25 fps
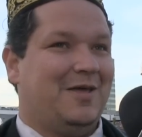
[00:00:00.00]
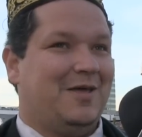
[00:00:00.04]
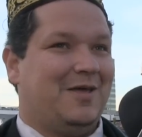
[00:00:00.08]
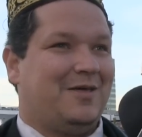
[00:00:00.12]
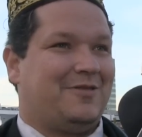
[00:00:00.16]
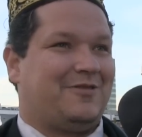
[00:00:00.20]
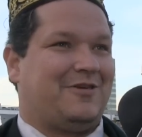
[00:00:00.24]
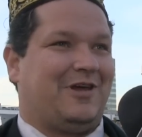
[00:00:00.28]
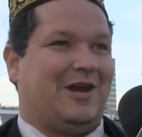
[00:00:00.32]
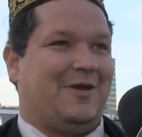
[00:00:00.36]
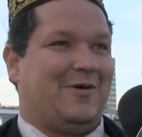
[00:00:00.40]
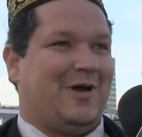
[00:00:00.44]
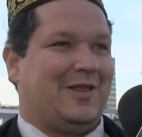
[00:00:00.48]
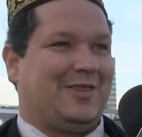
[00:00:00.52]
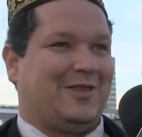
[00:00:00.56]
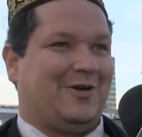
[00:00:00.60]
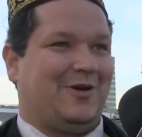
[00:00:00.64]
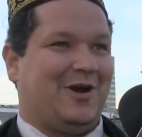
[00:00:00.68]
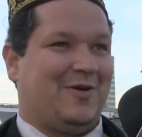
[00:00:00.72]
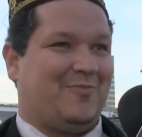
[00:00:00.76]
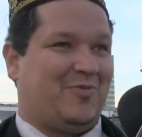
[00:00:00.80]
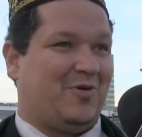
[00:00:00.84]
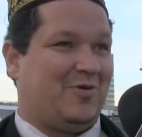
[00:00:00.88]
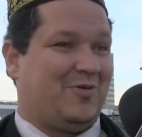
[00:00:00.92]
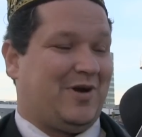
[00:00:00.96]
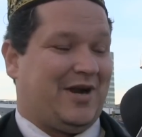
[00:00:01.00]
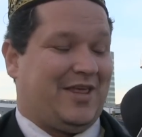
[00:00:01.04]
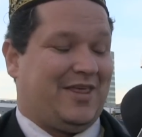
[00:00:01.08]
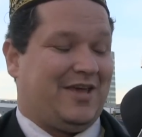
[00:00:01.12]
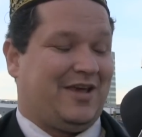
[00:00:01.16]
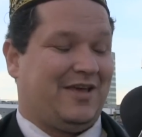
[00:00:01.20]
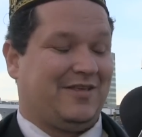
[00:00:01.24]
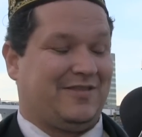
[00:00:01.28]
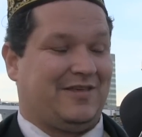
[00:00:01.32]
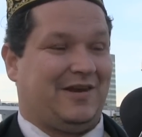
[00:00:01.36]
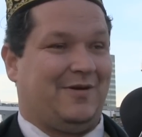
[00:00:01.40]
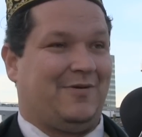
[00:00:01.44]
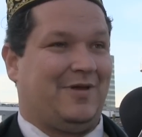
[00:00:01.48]
se levantado la polvareda
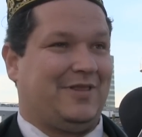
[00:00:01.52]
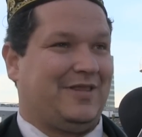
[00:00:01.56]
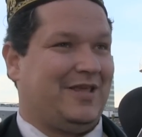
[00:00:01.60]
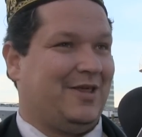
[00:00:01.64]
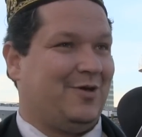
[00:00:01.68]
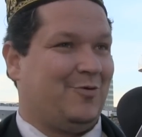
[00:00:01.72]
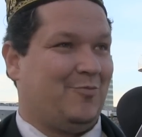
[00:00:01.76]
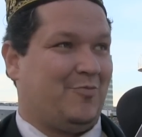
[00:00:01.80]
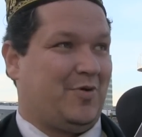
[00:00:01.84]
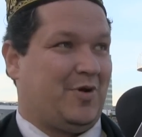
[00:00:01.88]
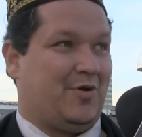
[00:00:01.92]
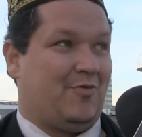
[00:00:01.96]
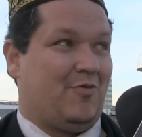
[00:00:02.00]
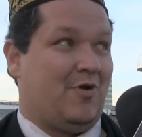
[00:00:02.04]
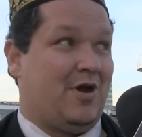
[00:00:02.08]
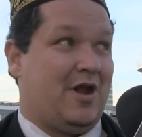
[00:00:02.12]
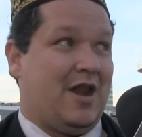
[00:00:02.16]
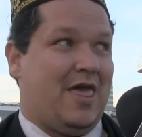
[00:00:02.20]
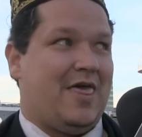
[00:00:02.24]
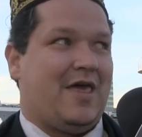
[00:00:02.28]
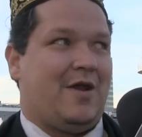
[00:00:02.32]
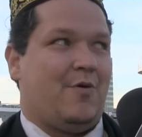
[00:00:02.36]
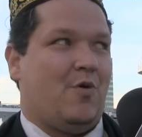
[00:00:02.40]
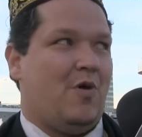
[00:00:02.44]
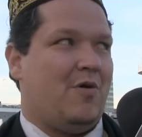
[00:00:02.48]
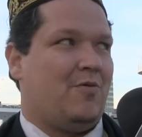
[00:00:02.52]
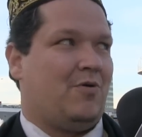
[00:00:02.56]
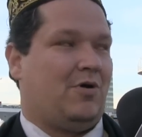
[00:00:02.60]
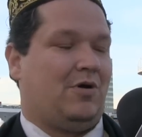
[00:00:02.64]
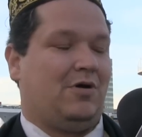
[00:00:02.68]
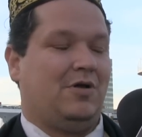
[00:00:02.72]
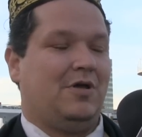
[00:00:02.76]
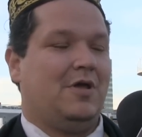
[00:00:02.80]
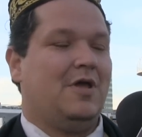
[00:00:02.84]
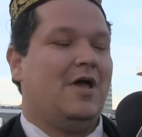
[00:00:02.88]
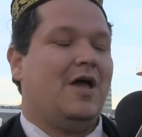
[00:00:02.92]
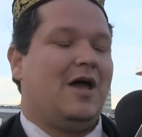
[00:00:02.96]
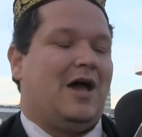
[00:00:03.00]
que se ha levantado, pero no es nada nuevo,
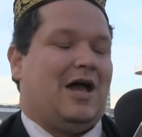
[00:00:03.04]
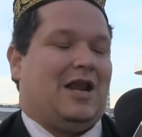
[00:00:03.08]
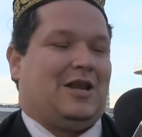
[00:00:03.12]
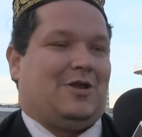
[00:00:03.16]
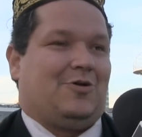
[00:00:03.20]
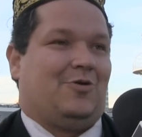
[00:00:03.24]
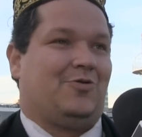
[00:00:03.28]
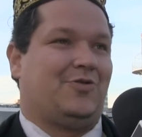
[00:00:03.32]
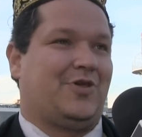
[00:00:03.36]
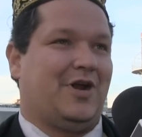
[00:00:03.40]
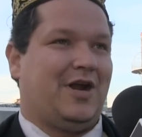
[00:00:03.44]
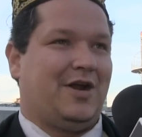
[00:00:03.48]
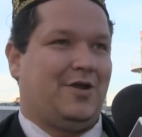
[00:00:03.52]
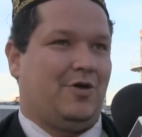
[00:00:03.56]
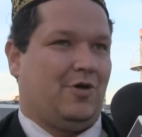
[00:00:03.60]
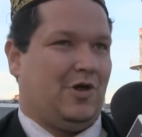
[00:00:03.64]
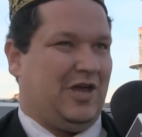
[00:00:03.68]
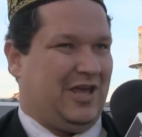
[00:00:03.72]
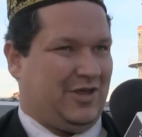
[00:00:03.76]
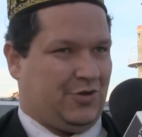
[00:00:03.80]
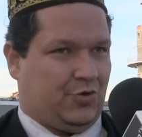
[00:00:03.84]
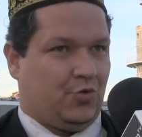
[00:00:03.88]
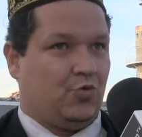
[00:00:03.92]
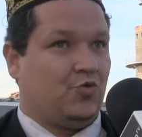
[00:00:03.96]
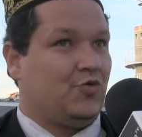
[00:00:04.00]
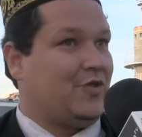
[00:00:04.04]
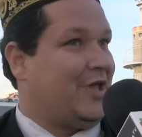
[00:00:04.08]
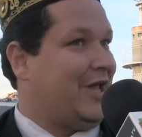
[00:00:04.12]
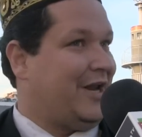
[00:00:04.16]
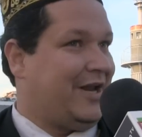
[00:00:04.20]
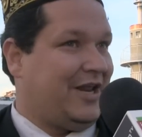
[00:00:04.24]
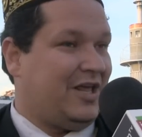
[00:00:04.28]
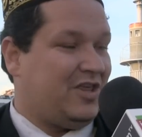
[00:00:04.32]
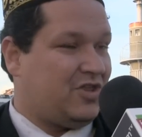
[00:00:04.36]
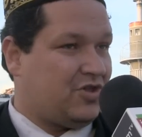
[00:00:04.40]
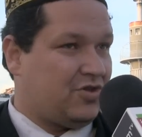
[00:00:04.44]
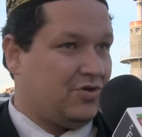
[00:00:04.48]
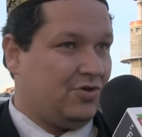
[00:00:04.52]
al contrario, es un
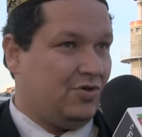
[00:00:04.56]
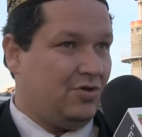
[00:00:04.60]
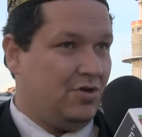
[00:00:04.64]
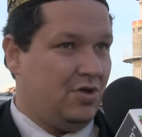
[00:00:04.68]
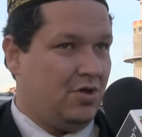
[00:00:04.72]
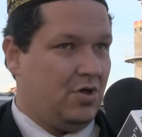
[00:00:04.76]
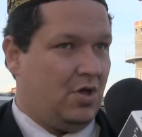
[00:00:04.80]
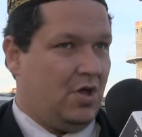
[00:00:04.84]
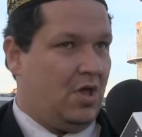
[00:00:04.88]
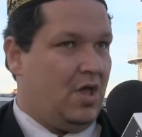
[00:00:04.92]
derecho